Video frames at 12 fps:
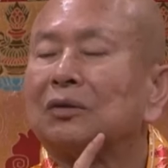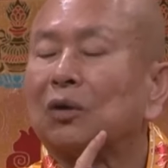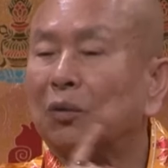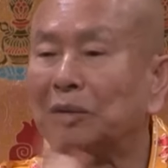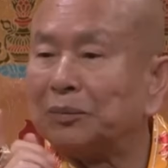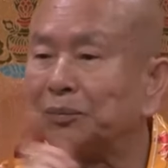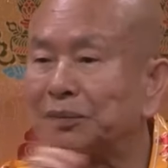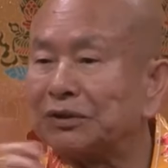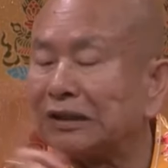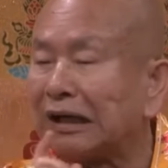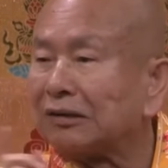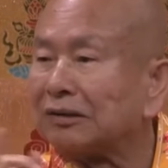我们不
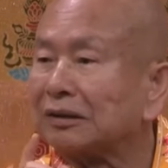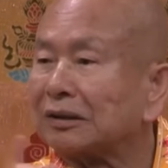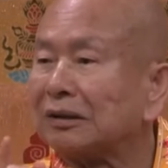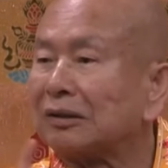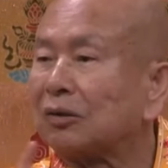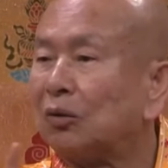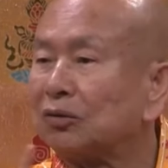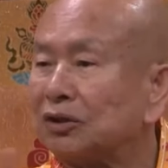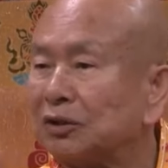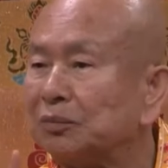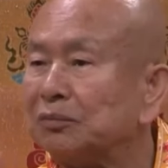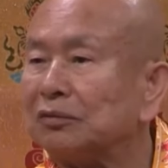讲那个空
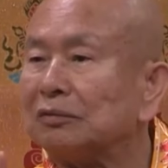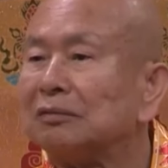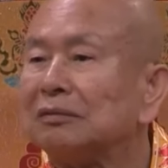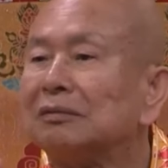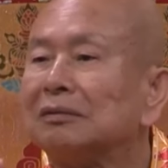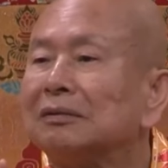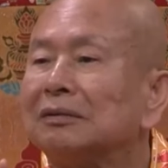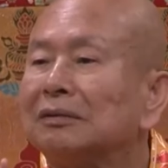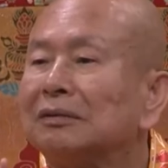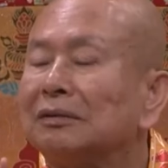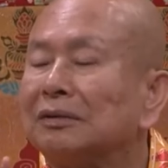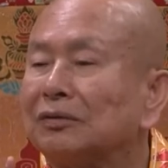心木，
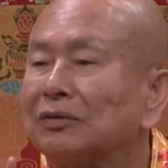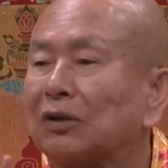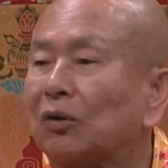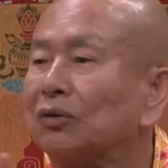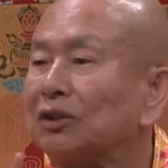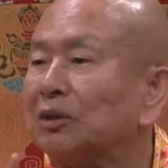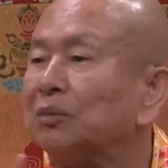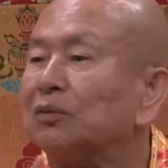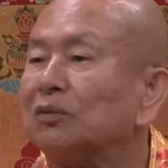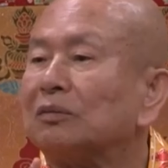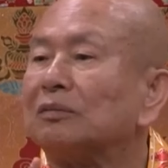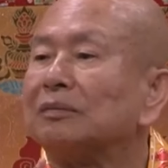因为空心
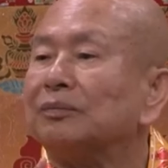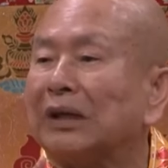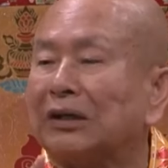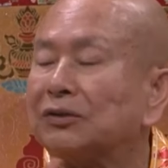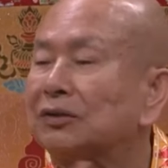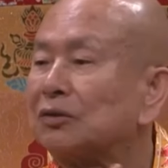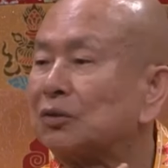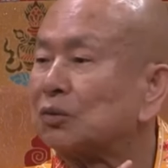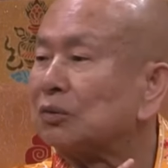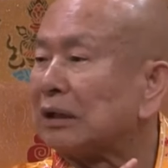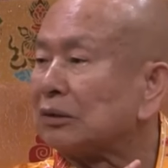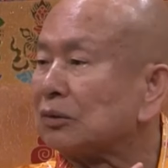木每一次出
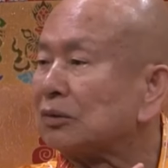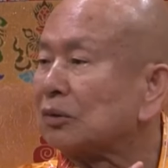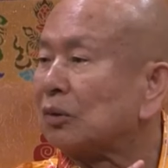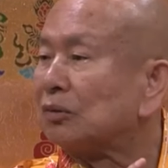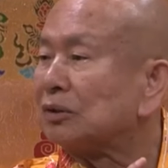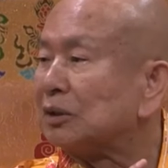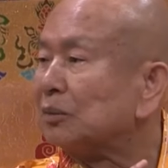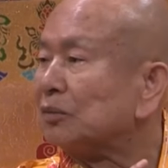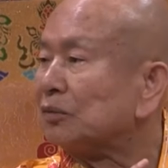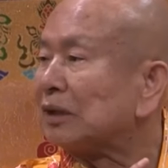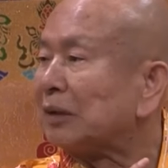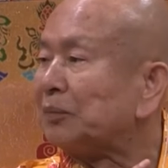来都是空心木
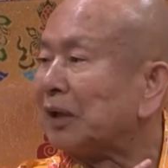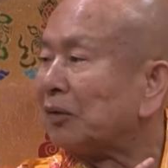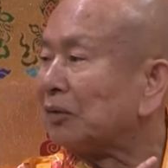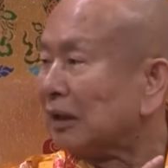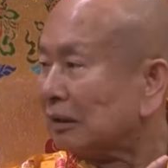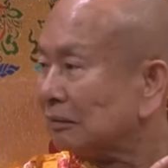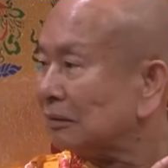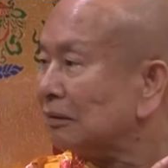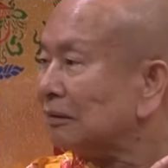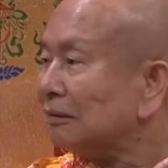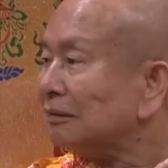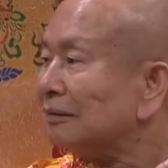在表演，
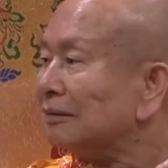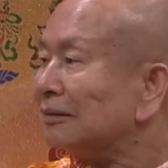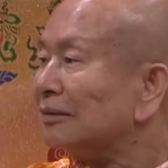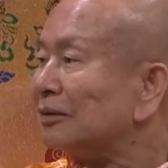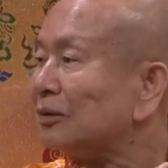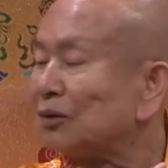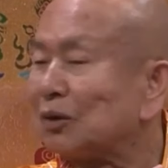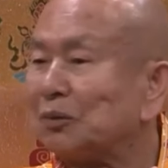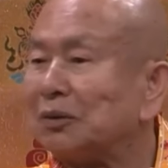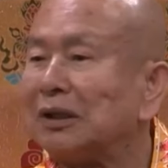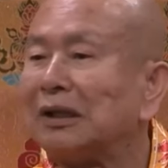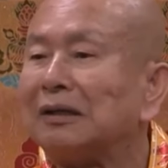对不
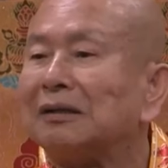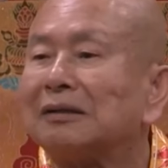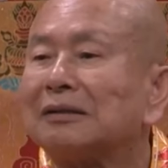对？